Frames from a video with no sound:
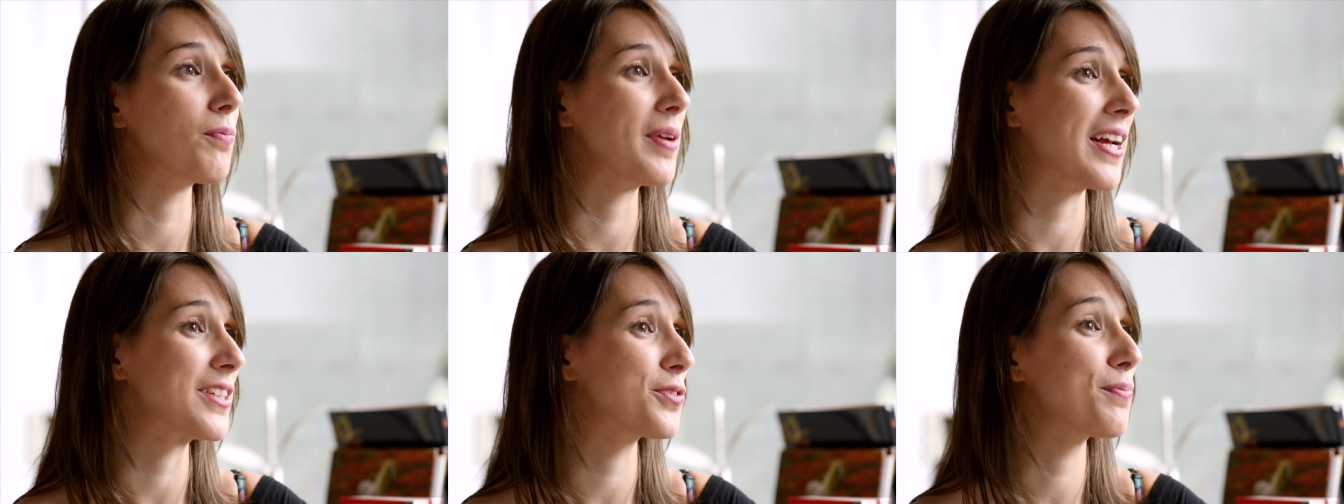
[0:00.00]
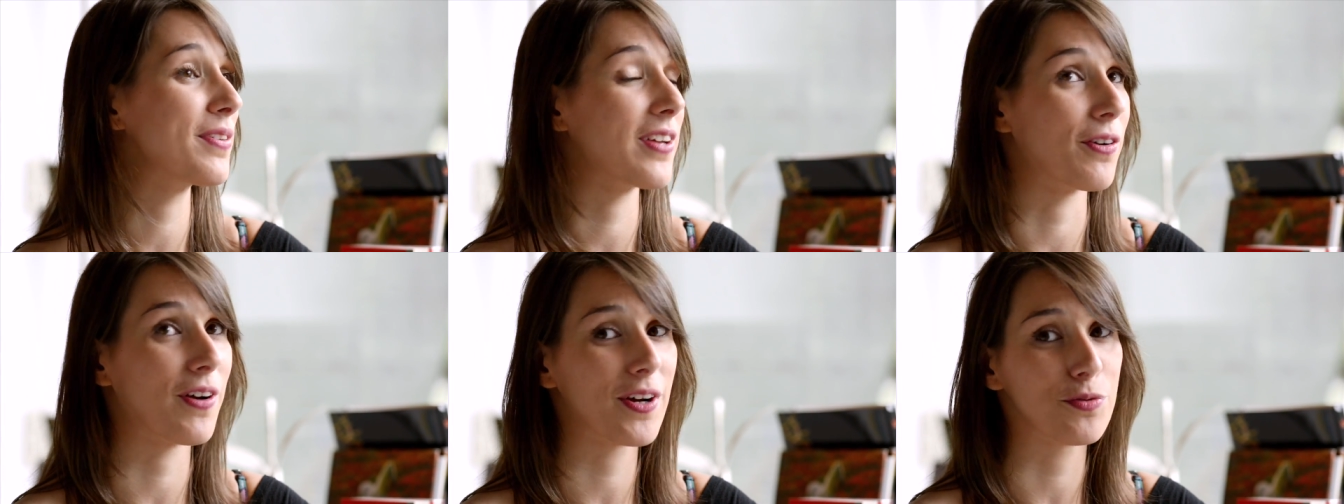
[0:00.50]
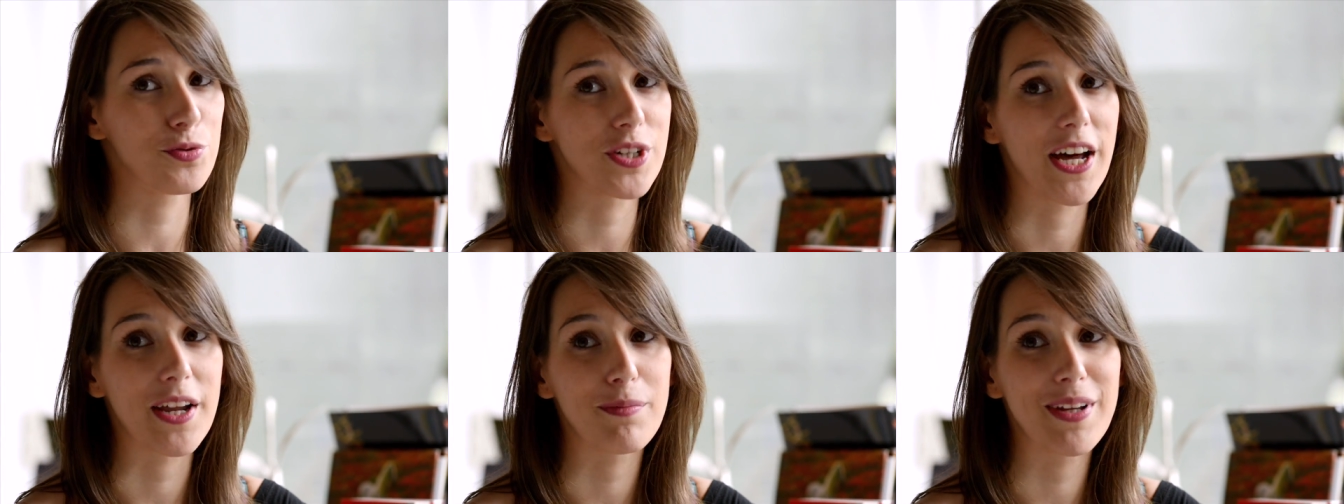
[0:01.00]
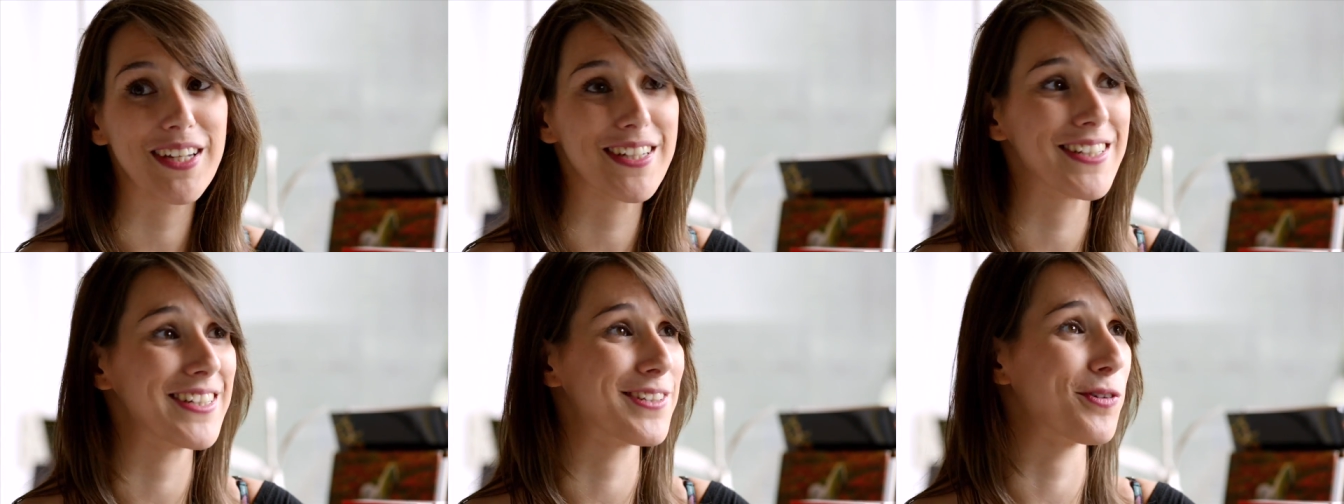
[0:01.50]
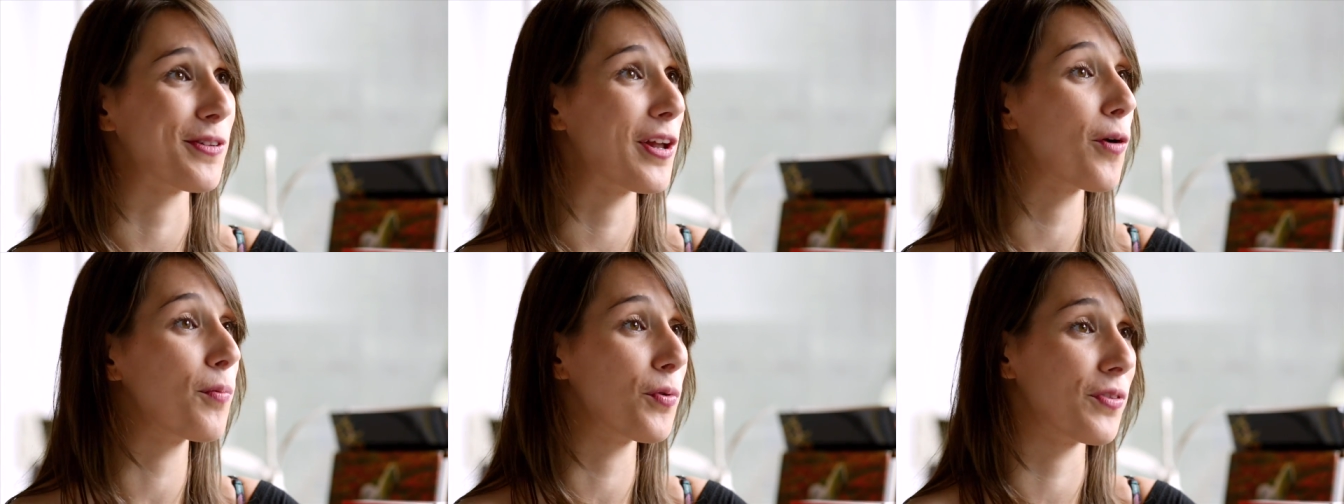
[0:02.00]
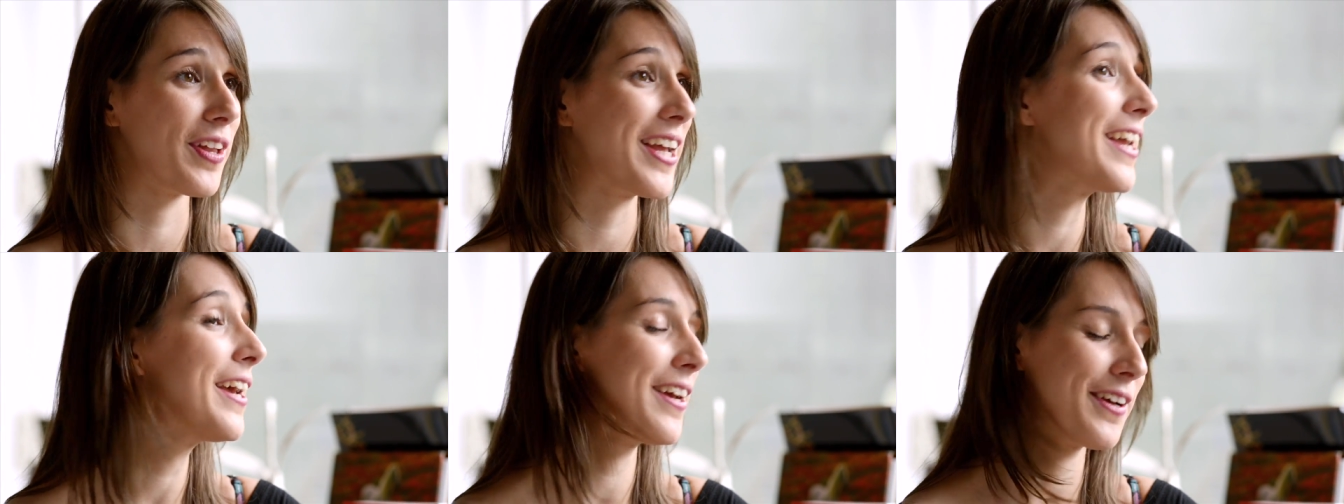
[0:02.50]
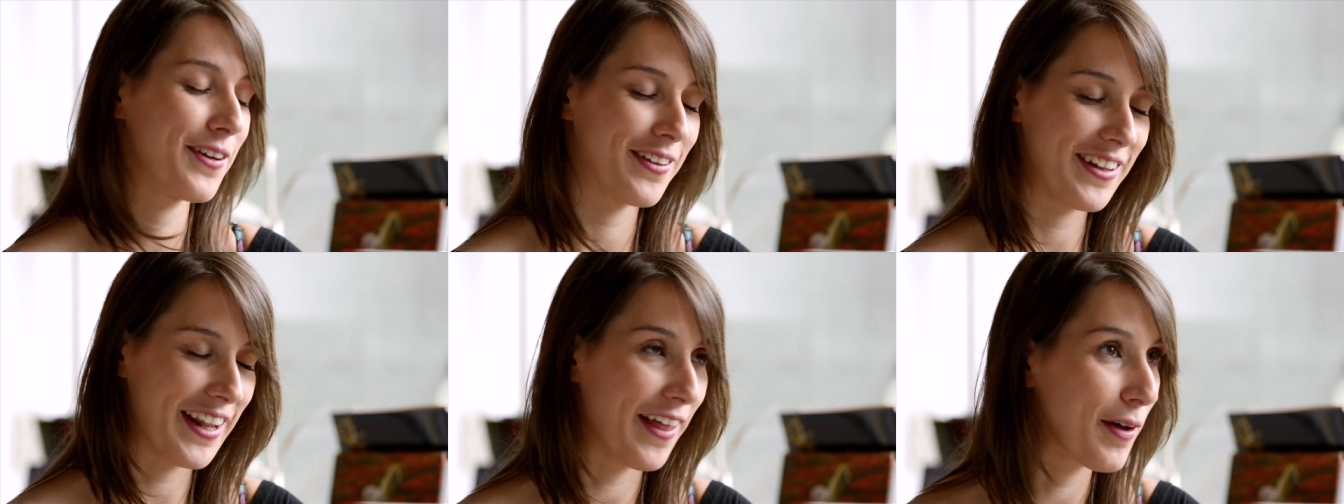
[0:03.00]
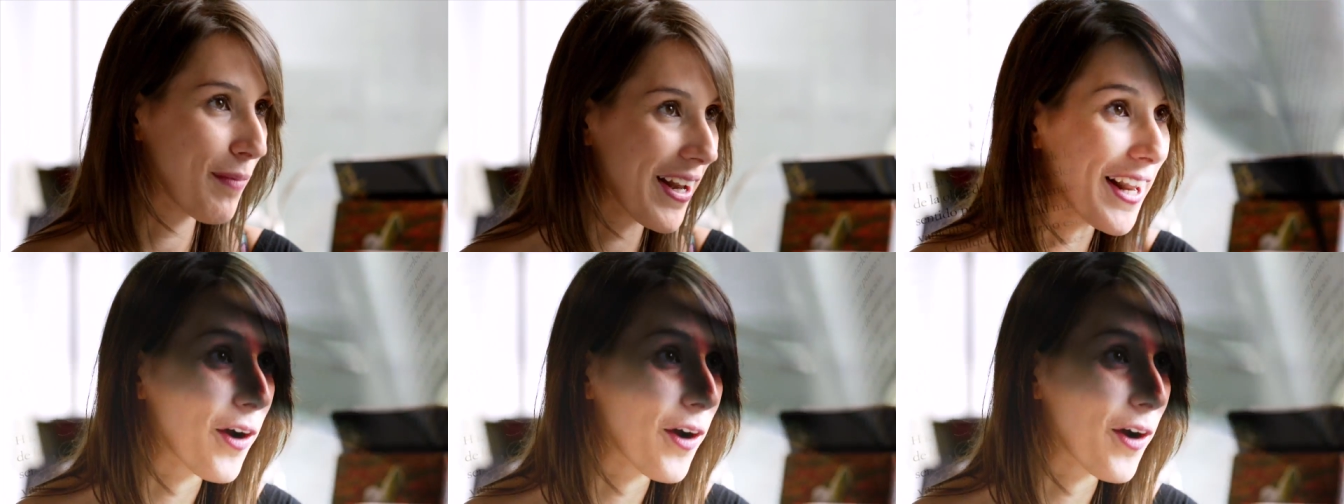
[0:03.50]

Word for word: En mi caso empezaron a acusarme que si soy del Opus Dei nada más